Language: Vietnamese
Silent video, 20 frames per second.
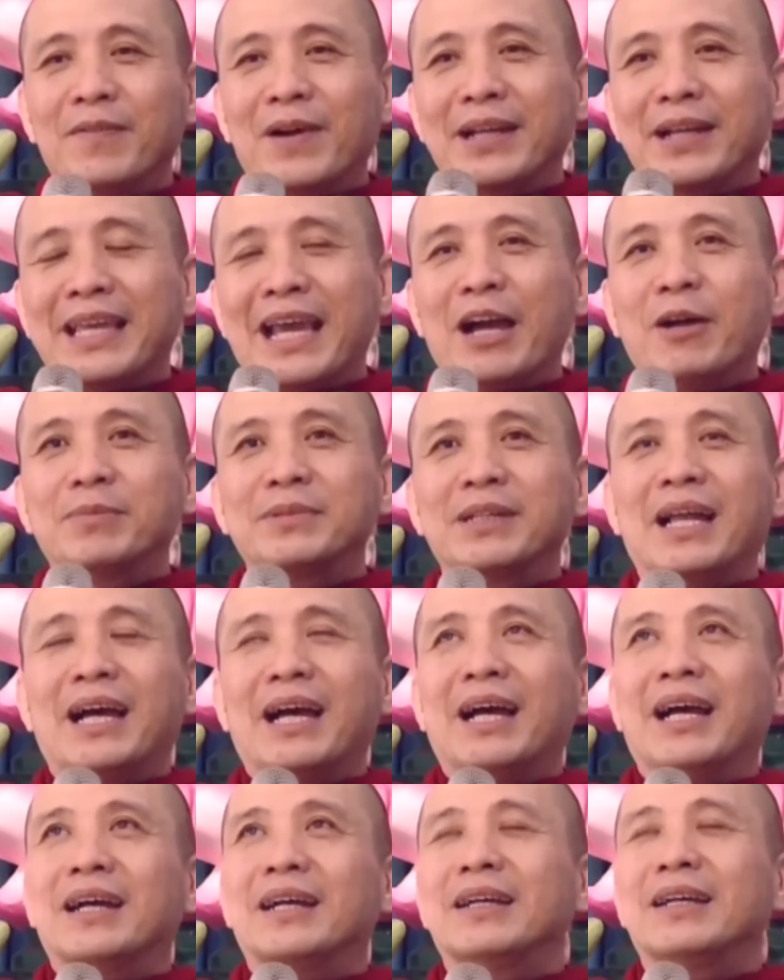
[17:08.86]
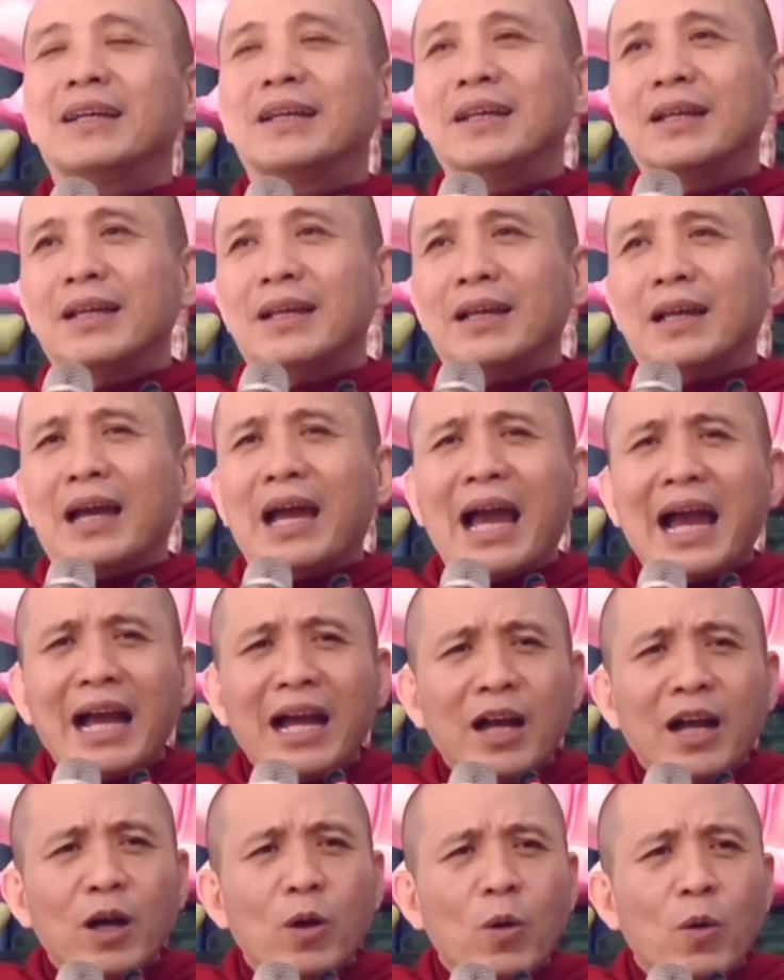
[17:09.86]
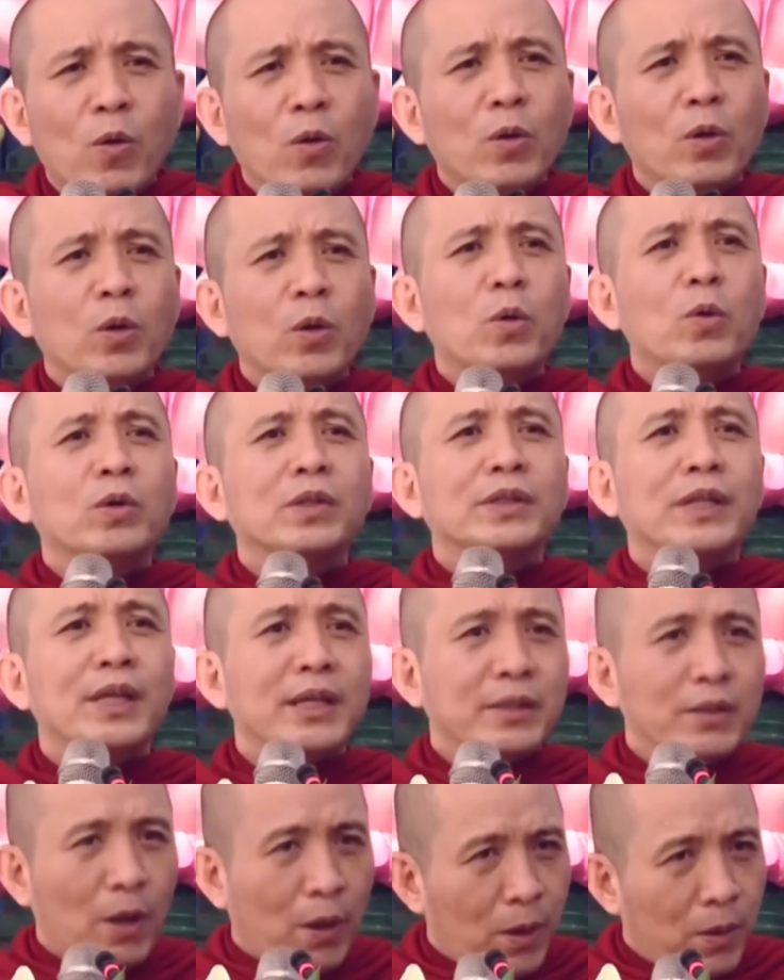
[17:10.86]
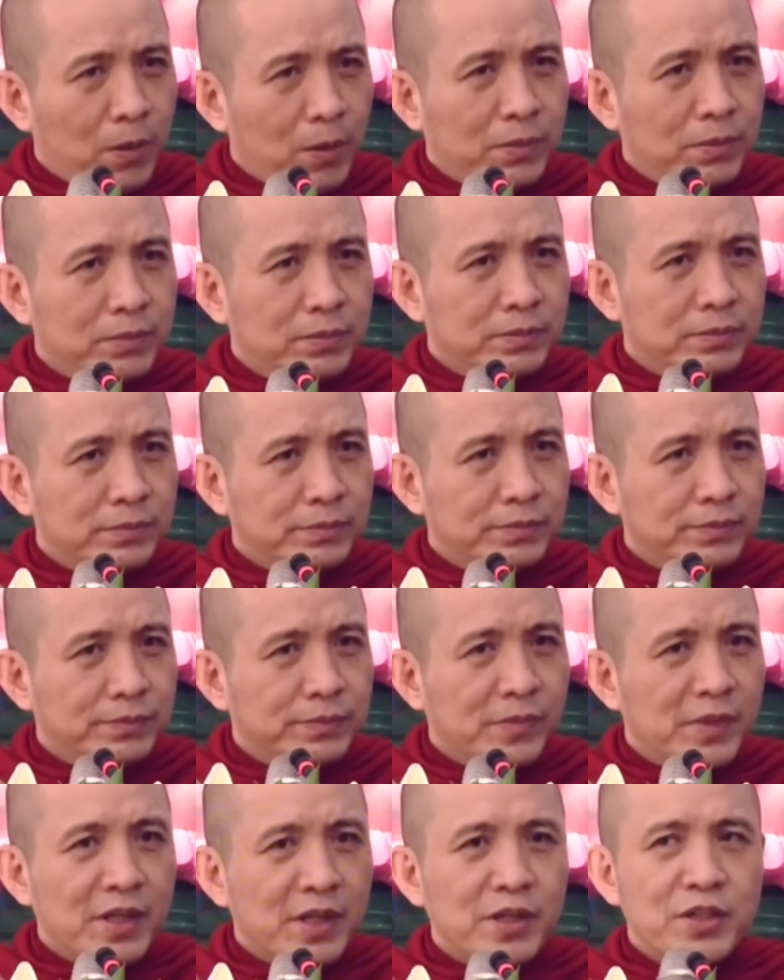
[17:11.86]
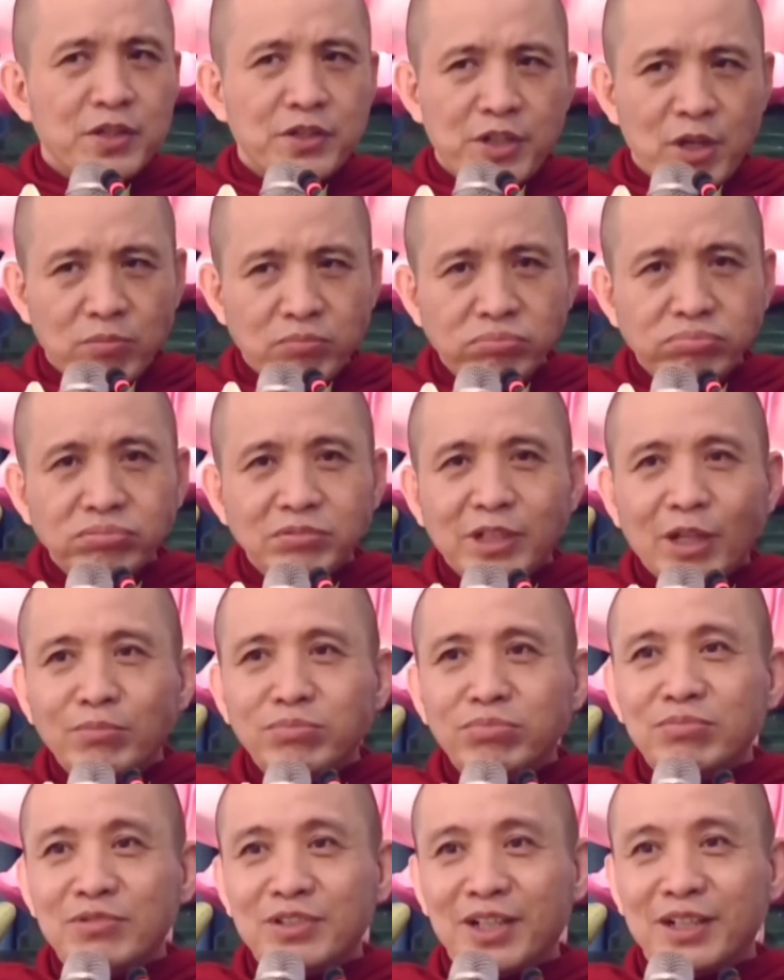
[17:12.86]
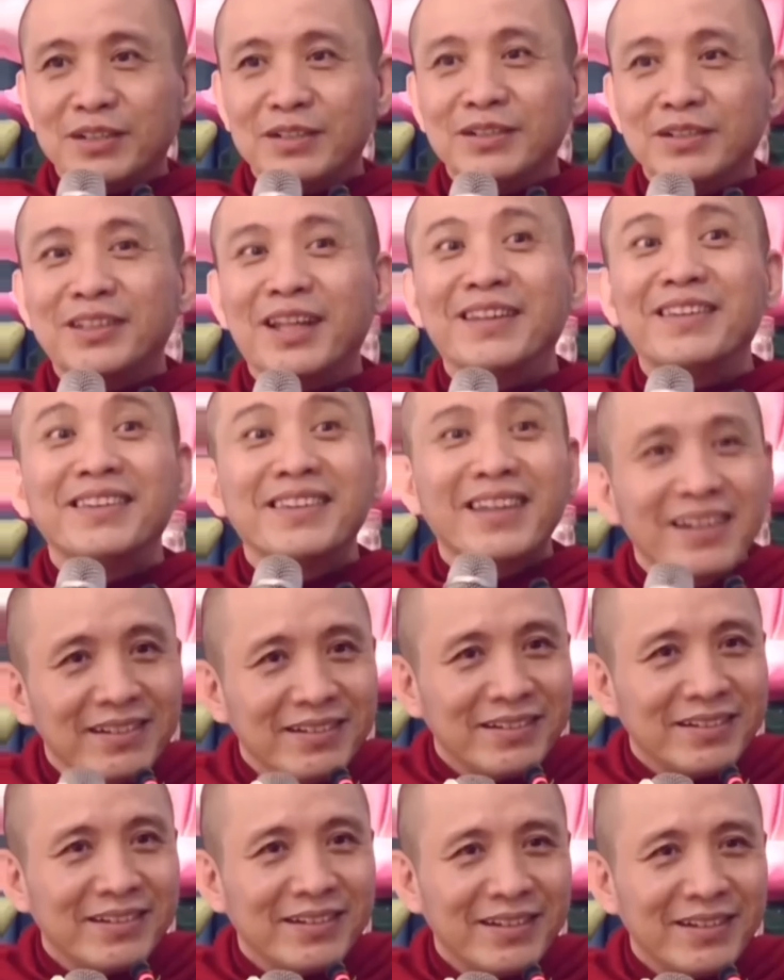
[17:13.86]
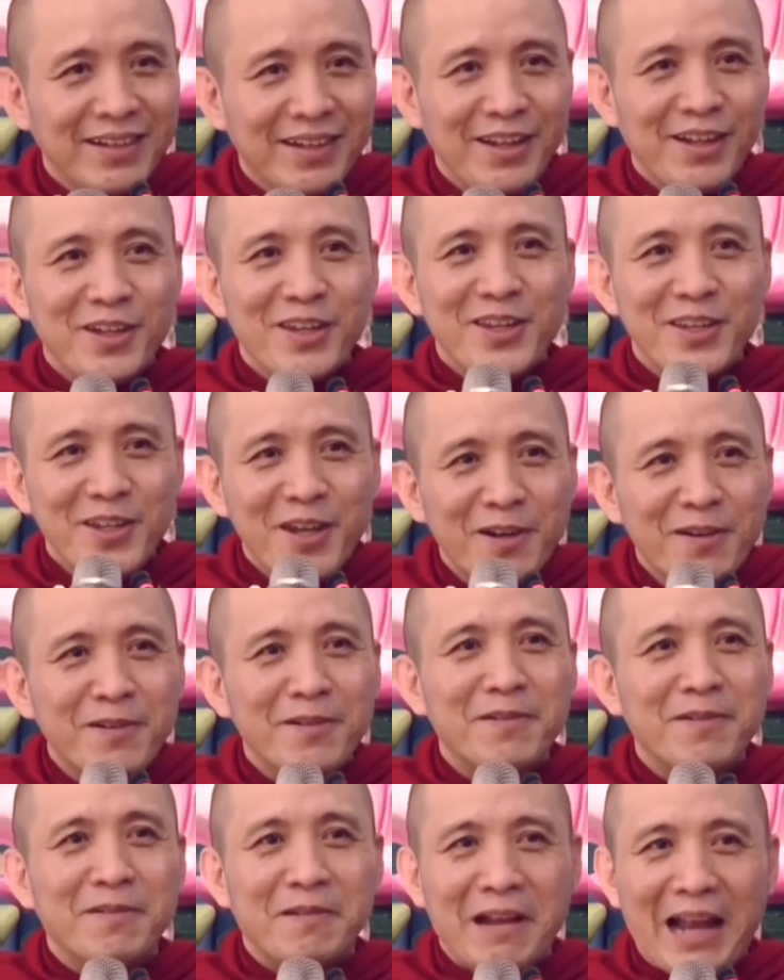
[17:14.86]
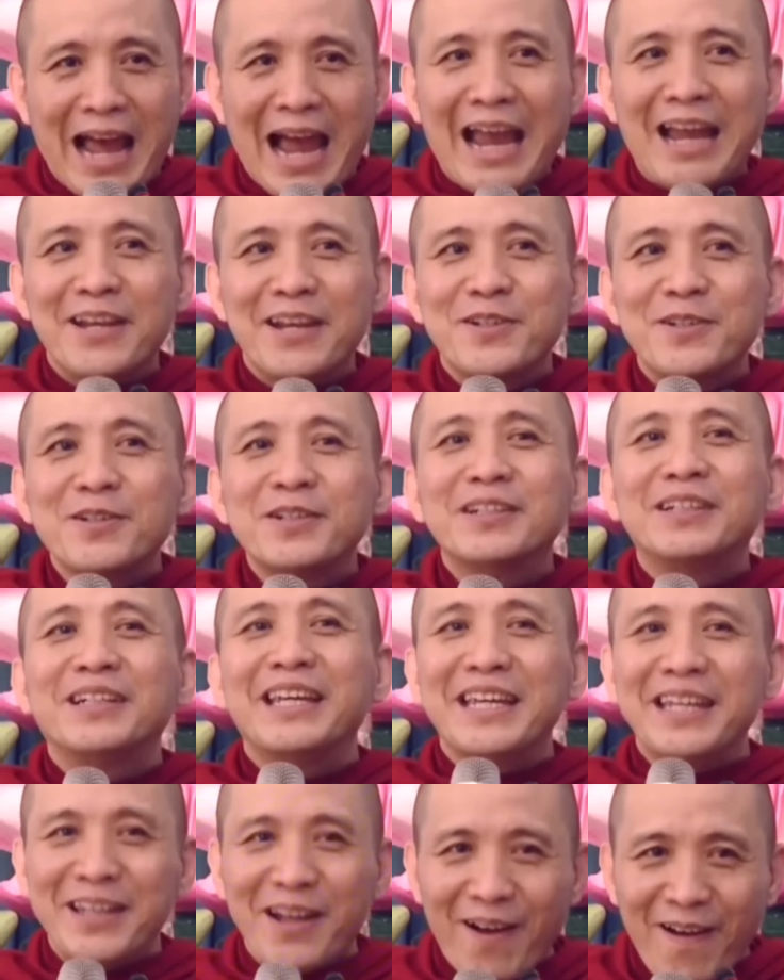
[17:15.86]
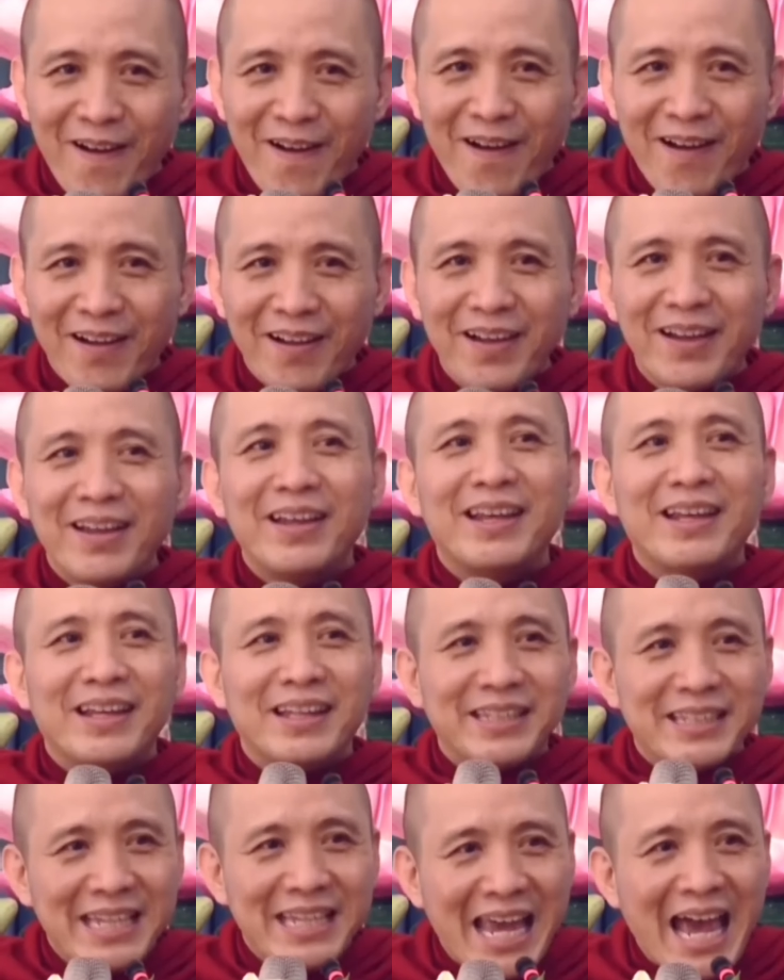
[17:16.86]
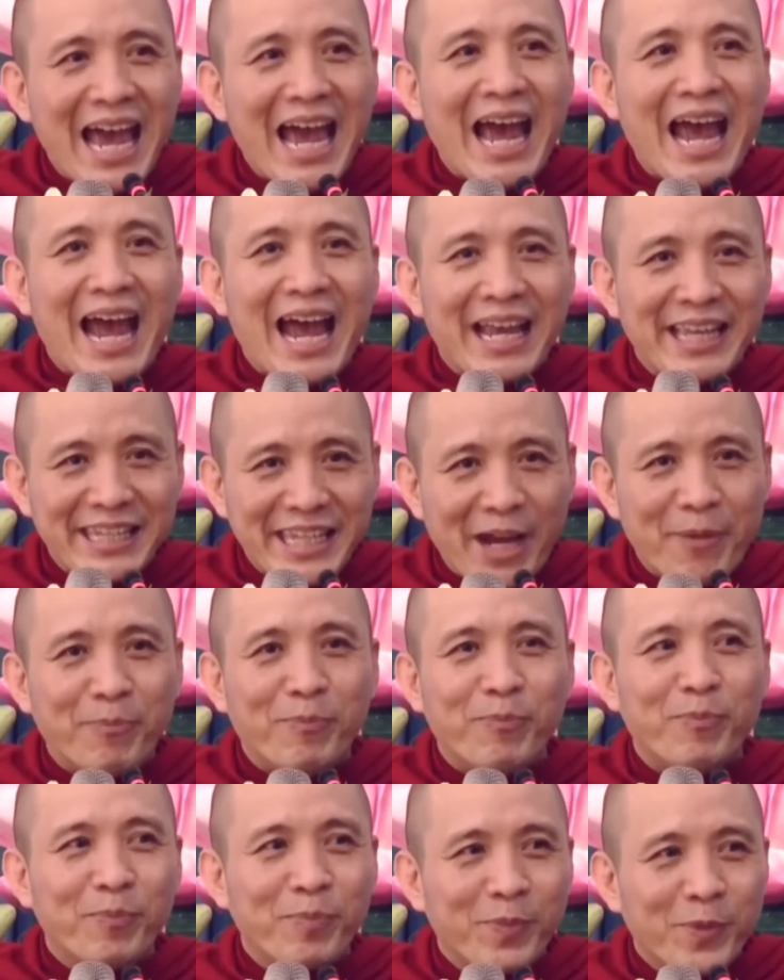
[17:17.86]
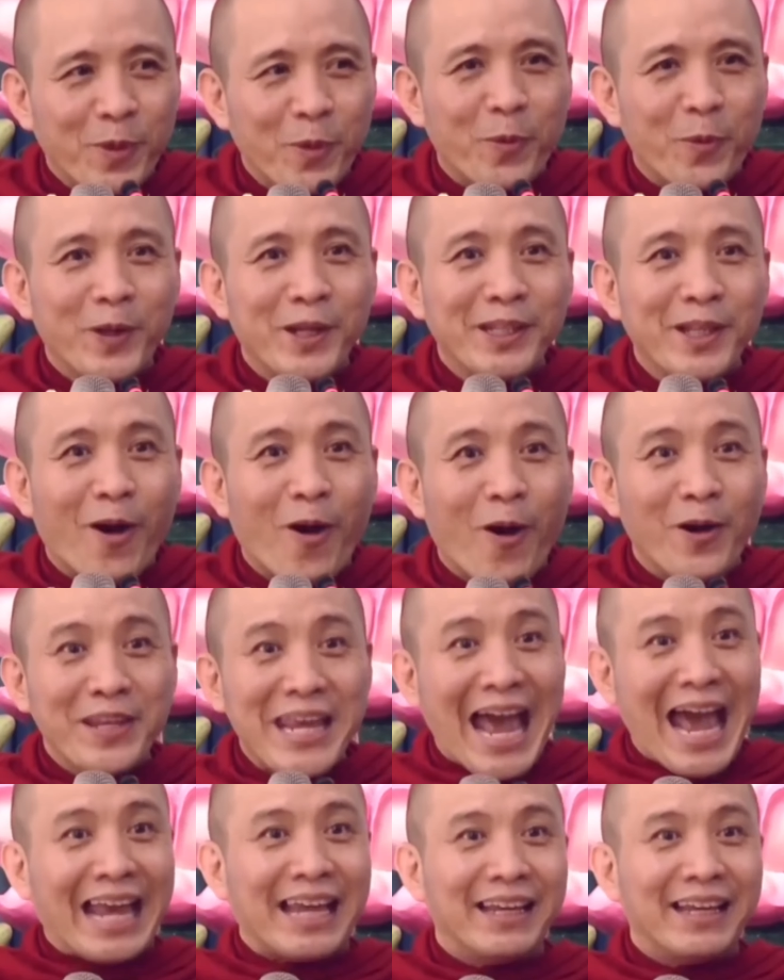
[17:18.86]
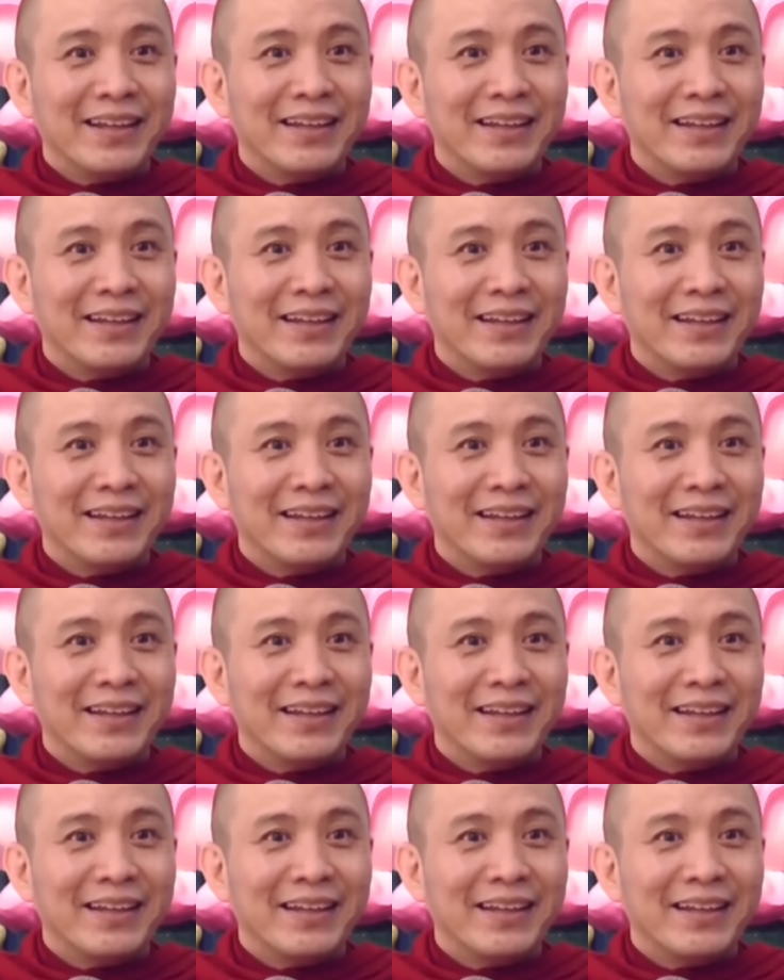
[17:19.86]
Phật dạy ông là ăn uống luôn tiết độ Sống trong sự tỉnh thức Dừng lại trước khi no Và chậm tuổi thọ dài